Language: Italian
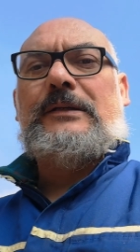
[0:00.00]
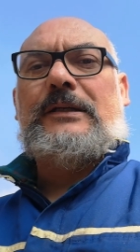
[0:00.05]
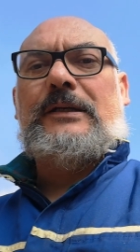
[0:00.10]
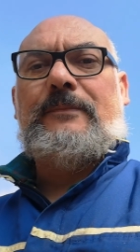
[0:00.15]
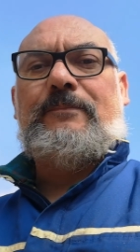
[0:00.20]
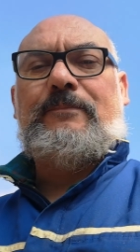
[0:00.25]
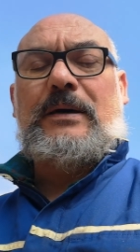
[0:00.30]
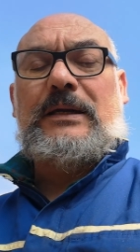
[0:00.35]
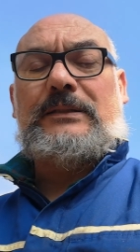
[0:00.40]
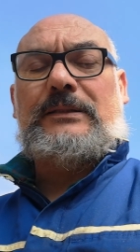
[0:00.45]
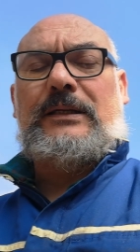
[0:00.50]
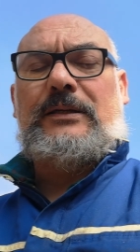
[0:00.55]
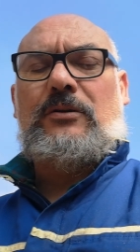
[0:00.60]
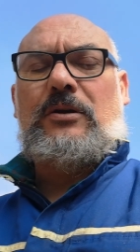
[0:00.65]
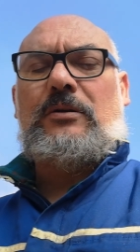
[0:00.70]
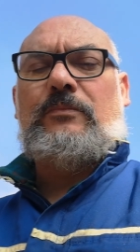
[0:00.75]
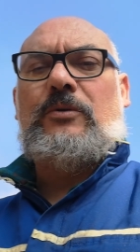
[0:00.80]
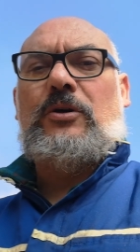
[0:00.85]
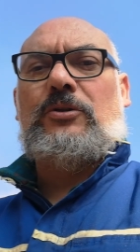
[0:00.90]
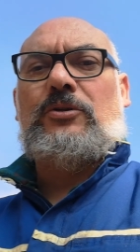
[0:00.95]
In
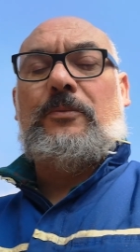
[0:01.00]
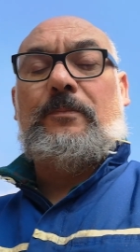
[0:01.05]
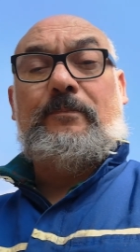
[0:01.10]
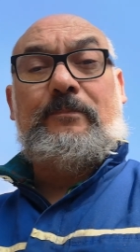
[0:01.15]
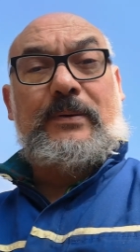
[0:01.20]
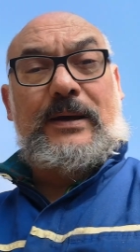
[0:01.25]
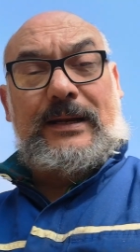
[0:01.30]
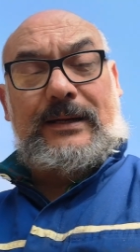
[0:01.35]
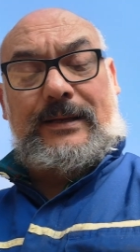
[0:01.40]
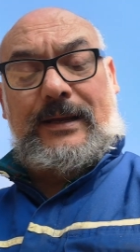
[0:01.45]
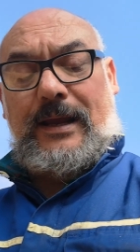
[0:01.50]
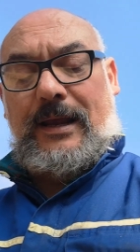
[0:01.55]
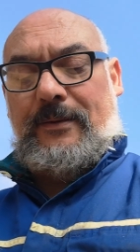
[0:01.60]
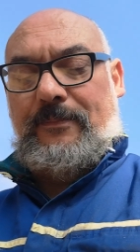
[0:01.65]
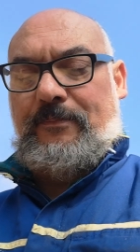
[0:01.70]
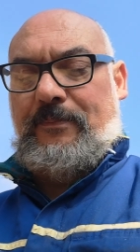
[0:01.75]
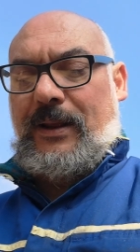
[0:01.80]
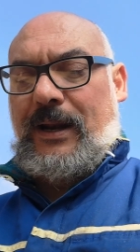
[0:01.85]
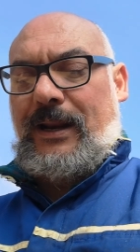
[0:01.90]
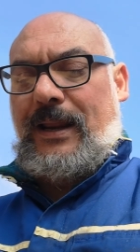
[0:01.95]
particolar modo
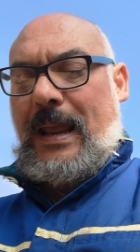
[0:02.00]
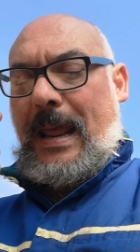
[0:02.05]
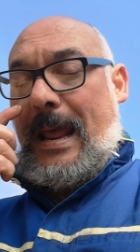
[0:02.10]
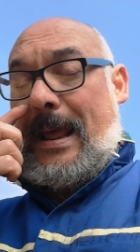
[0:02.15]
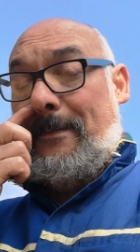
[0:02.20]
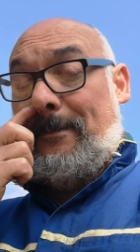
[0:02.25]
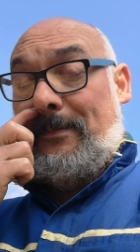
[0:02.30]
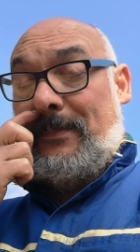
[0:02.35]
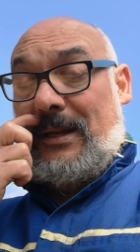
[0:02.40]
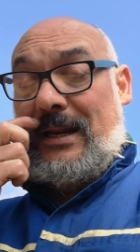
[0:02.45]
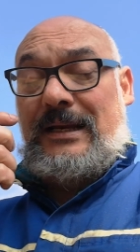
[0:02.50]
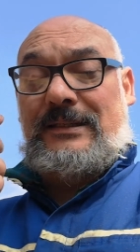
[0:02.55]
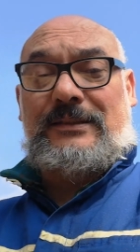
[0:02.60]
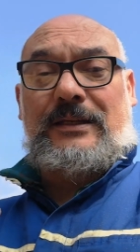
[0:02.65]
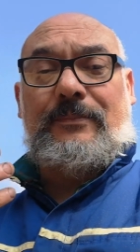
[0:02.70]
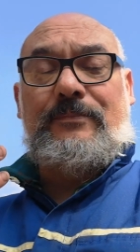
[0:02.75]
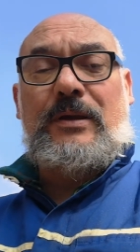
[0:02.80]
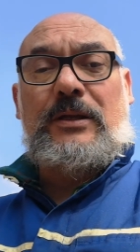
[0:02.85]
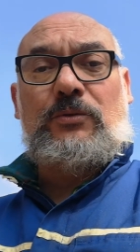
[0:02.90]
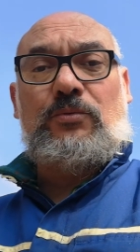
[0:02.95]
perché? Perché la
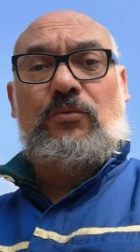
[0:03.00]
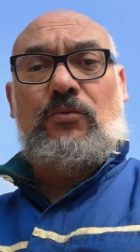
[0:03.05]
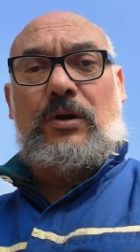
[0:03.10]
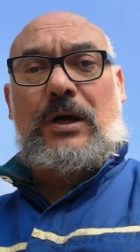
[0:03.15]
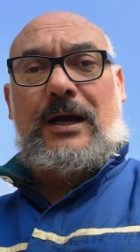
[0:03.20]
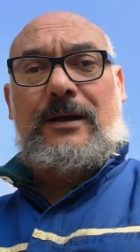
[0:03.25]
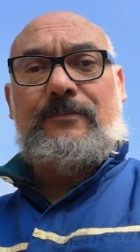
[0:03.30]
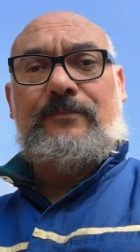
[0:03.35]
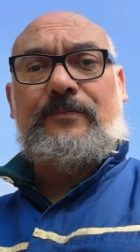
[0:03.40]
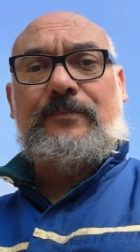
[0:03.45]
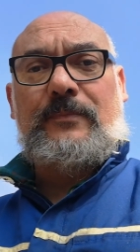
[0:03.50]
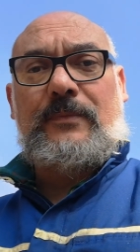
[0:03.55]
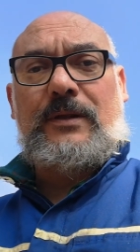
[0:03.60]
sabbiatura,